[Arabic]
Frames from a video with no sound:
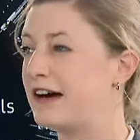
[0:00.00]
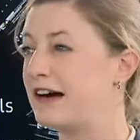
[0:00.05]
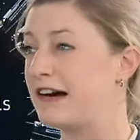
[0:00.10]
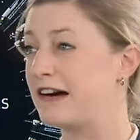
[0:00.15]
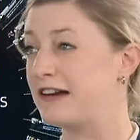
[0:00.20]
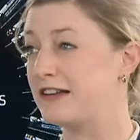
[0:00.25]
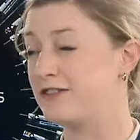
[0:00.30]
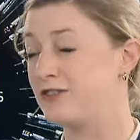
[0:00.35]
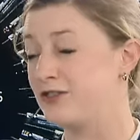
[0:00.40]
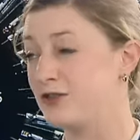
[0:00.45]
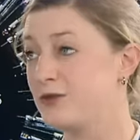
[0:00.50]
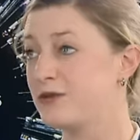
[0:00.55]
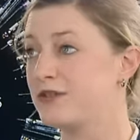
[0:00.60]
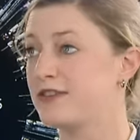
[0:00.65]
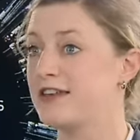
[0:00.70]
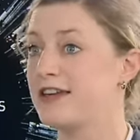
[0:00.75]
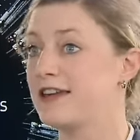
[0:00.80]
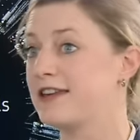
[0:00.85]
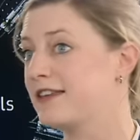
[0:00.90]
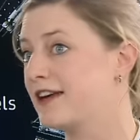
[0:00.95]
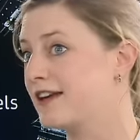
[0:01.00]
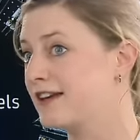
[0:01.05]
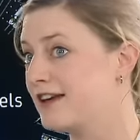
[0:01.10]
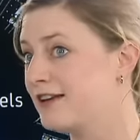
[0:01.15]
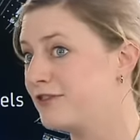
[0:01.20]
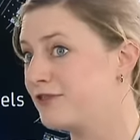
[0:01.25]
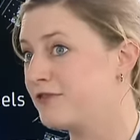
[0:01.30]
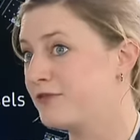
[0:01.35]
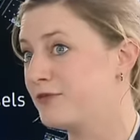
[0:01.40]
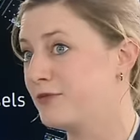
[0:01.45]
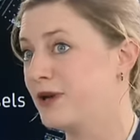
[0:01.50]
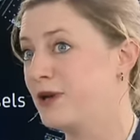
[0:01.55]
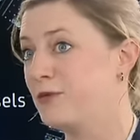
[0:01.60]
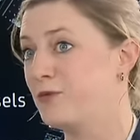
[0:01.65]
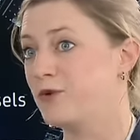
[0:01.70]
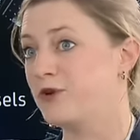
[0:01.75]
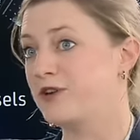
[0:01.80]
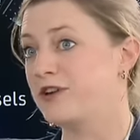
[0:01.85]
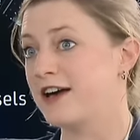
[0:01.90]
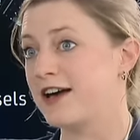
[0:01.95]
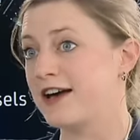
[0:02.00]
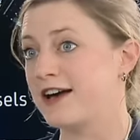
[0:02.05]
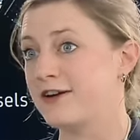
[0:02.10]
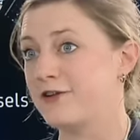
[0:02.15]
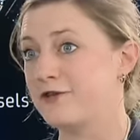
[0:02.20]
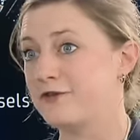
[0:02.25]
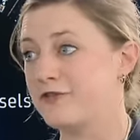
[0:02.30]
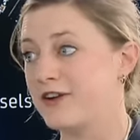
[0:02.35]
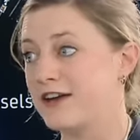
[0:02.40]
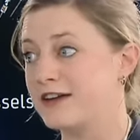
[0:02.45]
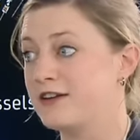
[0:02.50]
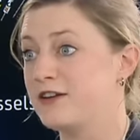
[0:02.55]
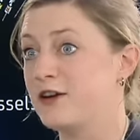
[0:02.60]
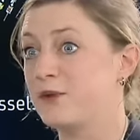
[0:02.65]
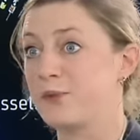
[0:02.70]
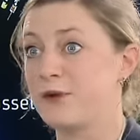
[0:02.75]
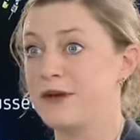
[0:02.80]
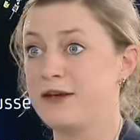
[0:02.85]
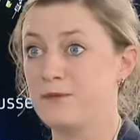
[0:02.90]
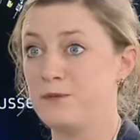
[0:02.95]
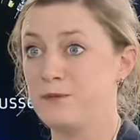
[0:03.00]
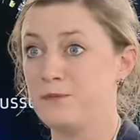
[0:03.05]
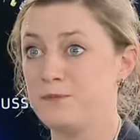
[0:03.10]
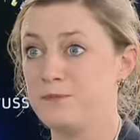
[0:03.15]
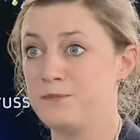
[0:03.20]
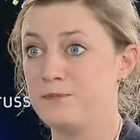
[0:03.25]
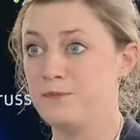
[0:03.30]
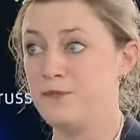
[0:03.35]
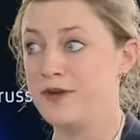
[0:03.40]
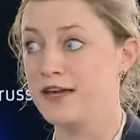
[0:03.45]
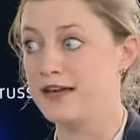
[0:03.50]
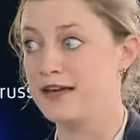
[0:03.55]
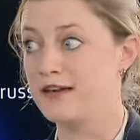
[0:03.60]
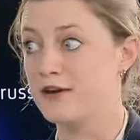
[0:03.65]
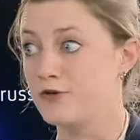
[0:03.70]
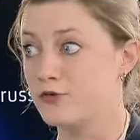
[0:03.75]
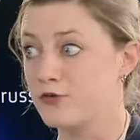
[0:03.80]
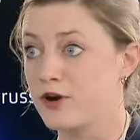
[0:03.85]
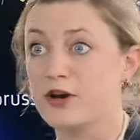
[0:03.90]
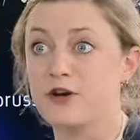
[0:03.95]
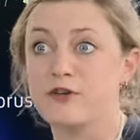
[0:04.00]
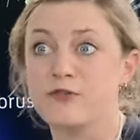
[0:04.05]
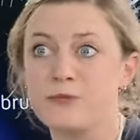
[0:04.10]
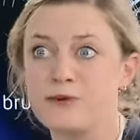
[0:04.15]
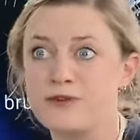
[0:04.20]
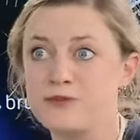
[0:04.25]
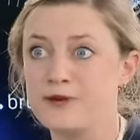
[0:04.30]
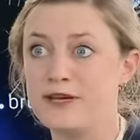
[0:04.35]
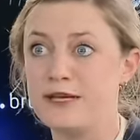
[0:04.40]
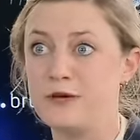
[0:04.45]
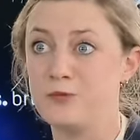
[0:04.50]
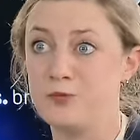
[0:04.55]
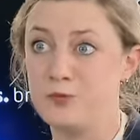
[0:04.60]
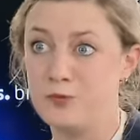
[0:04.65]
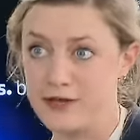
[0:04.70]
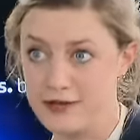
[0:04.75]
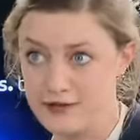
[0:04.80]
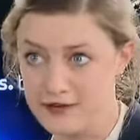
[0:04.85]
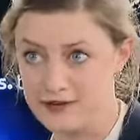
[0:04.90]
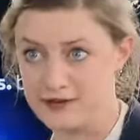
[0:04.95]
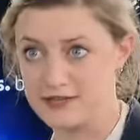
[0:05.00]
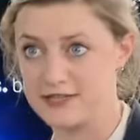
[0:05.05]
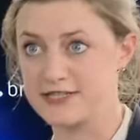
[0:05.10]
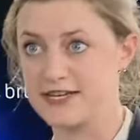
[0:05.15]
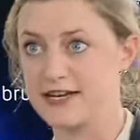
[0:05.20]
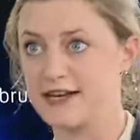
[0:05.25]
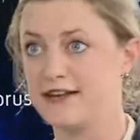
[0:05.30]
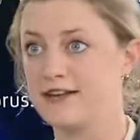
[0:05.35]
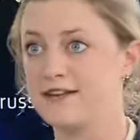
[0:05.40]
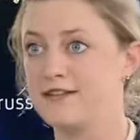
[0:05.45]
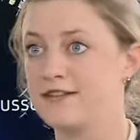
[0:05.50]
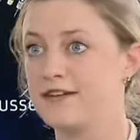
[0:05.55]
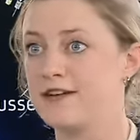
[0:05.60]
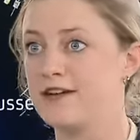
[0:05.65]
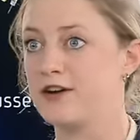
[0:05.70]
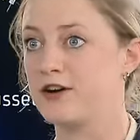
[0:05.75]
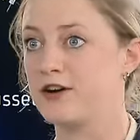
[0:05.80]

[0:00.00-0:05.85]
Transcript: نسبة لما ذكرناه من دقة نسبية في القانون الانتخابي الهولندي